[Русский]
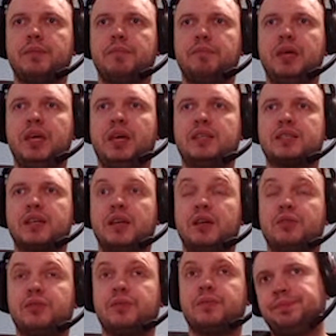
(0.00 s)
Биг залив.
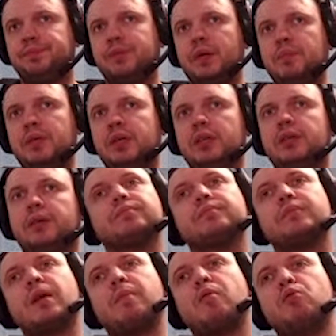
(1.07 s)
Обидно.
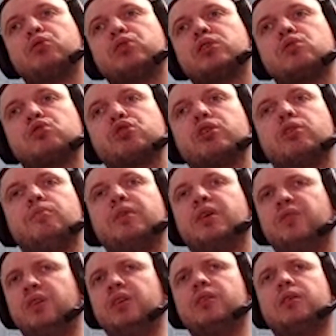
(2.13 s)
Я, по-моему, заслужил
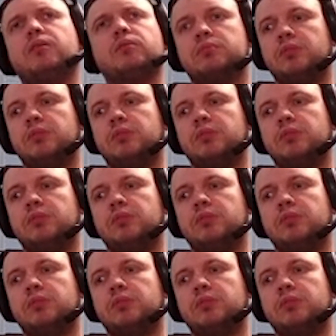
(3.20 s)
Бигвина.